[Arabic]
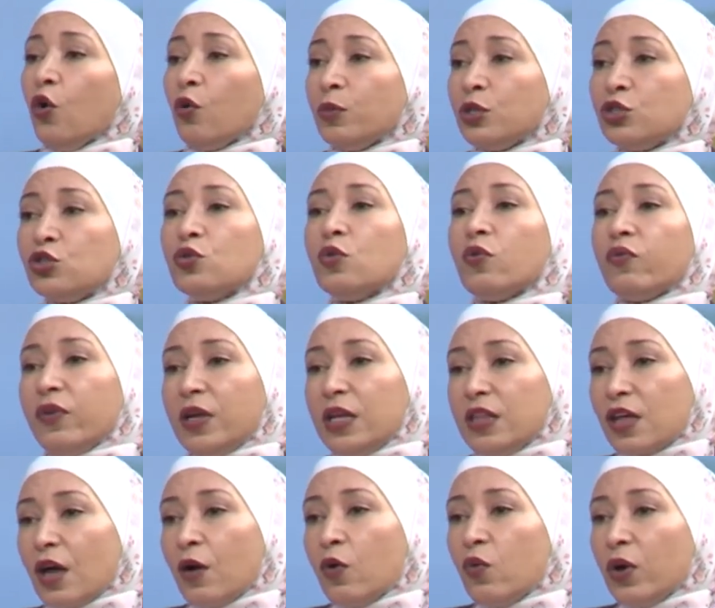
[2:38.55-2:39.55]
وبنشوف
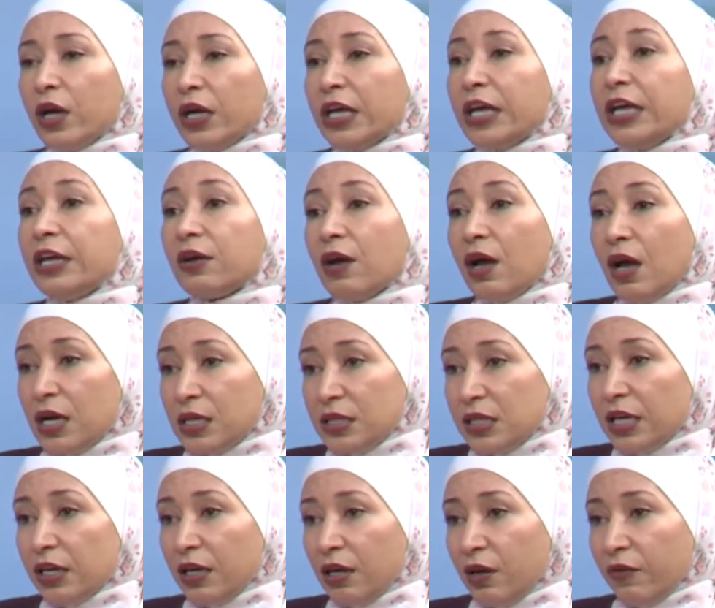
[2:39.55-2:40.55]
اذا هو غير
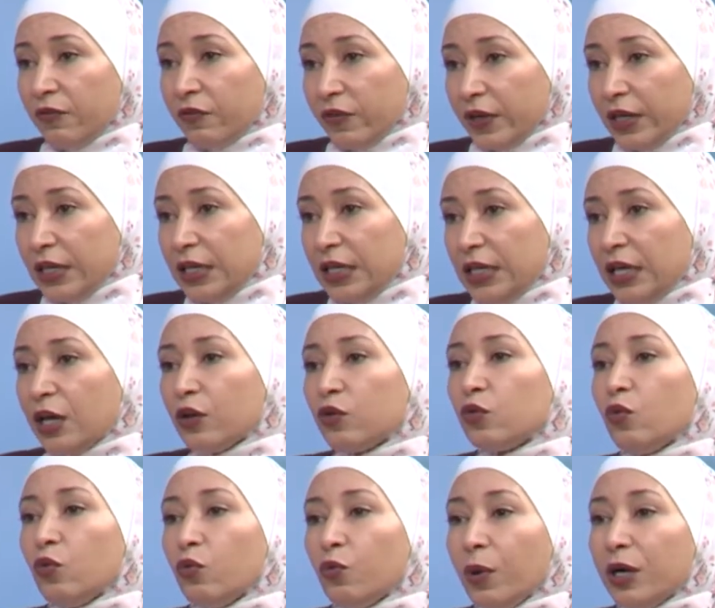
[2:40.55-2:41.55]
قادر
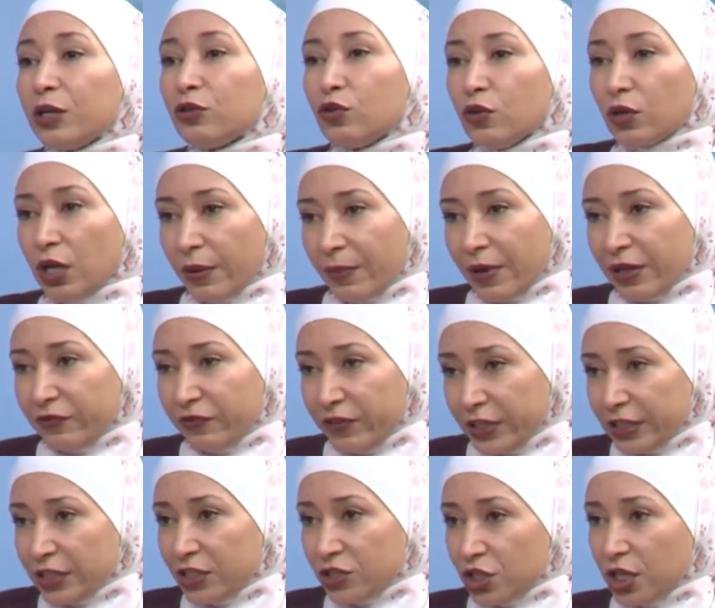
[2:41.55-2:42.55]
فعليا وبرضه كمان
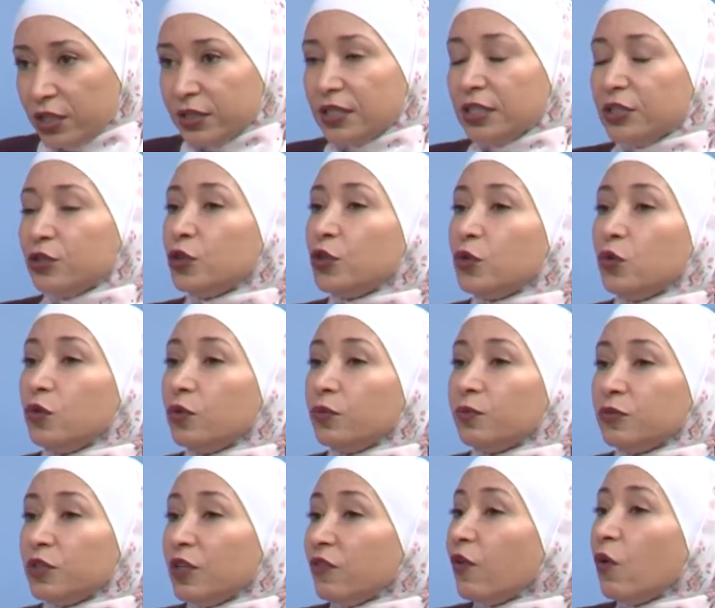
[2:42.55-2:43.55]
في عندنا شرط انه
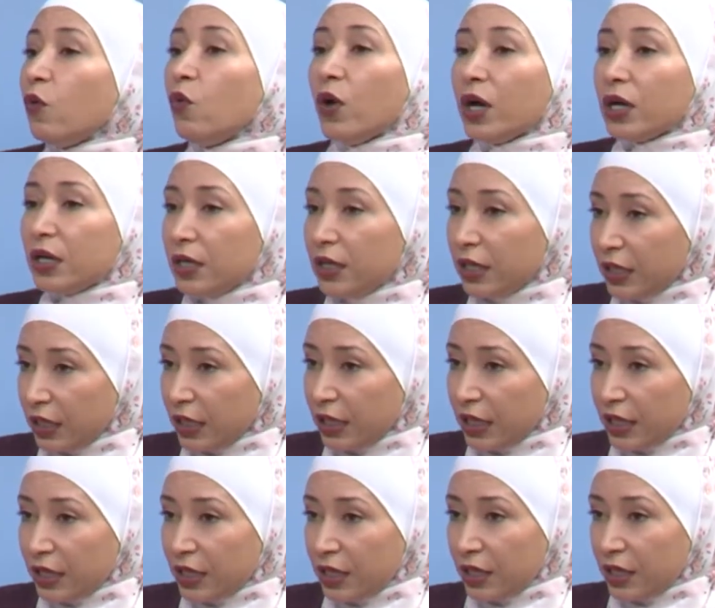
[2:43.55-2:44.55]
يكون متفوق
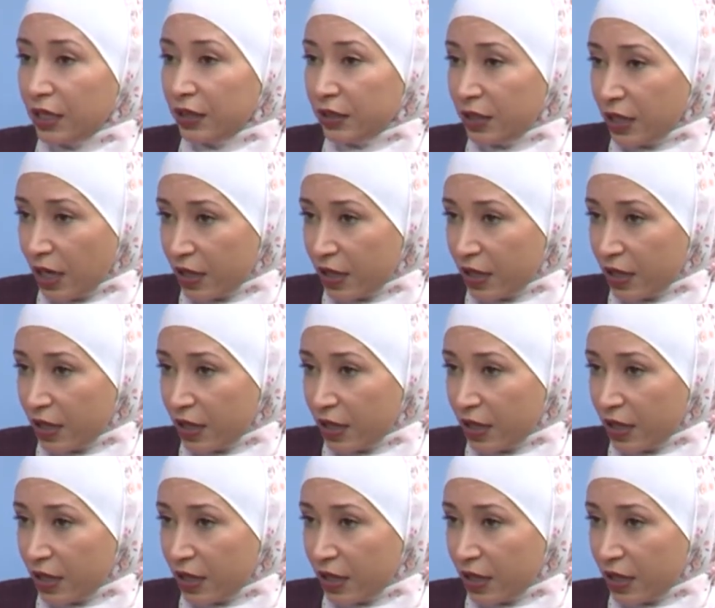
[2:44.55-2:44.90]
آه، دراسيا,